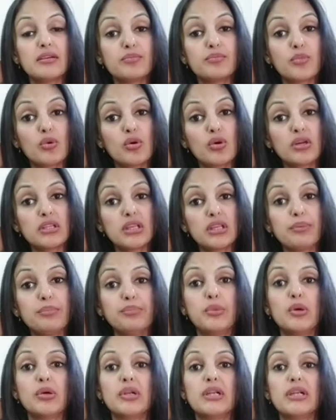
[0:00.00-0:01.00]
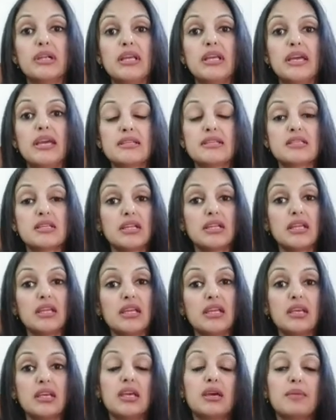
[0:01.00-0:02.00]
बहुत इंपॉर्टेंट है ऐसा
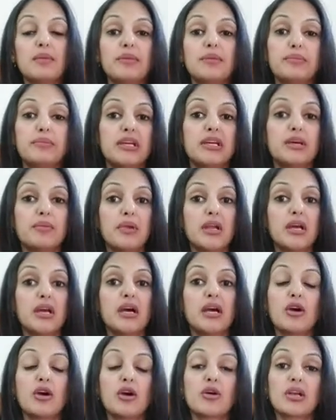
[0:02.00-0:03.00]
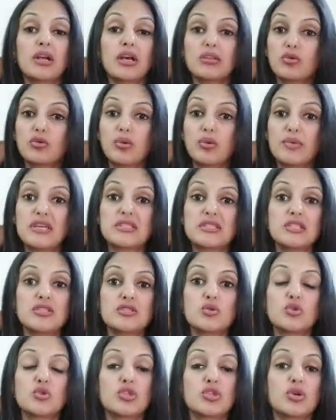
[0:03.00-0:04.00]
नहीं है कि आपने मेकअप लगाया और रात को आप ऐसे ही
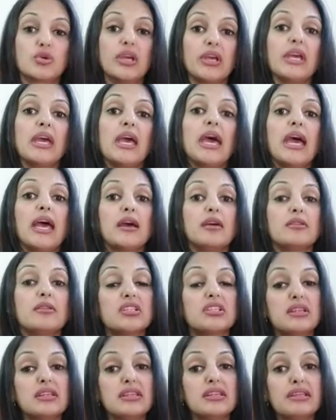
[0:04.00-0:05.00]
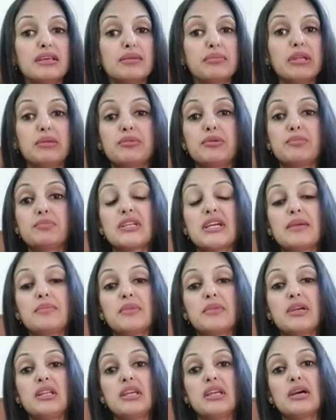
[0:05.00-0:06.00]
सो जाओगे जितना मिनिमम
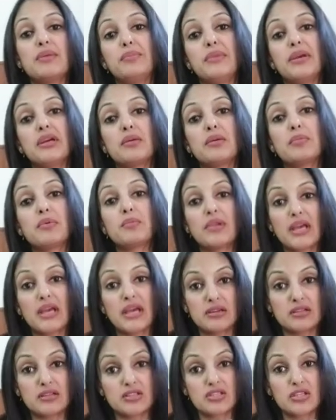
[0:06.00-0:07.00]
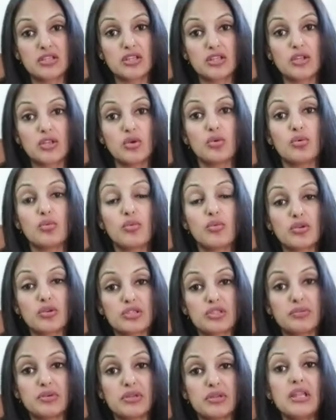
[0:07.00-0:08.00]
टाइम के लिए आप मेकअप अप्लाई कर सकते हो
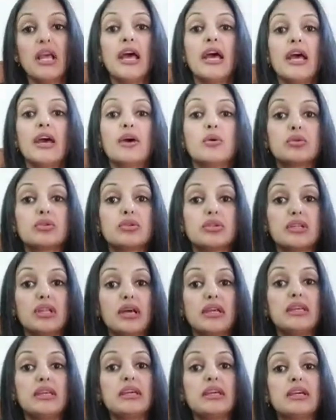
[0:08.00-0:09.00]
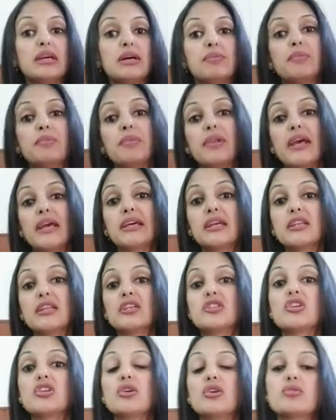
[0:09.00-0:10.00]
पॉसिबल उतना ही कम अप्लाई
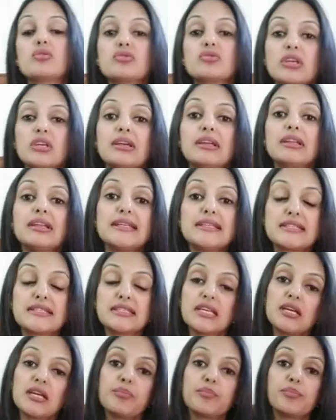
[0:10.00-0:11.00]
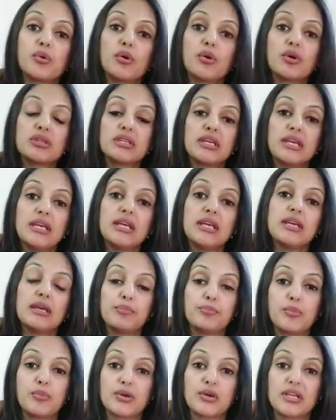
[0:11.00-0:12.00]
करना चाहिए और उसकी क्लिनजिंग बहुत ही
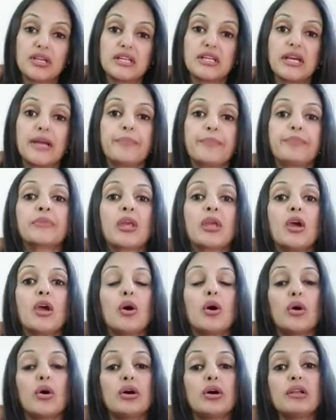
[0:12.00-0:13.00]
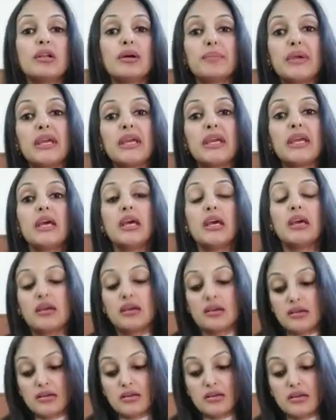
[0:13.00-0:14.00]
इंपॉर्टेंट है और हमें
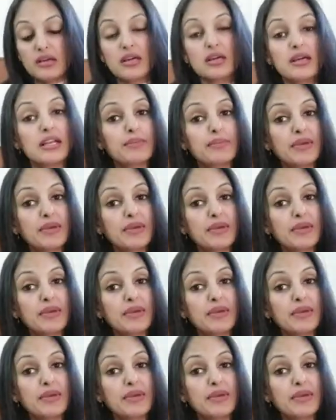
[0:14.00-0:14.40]
अगर आप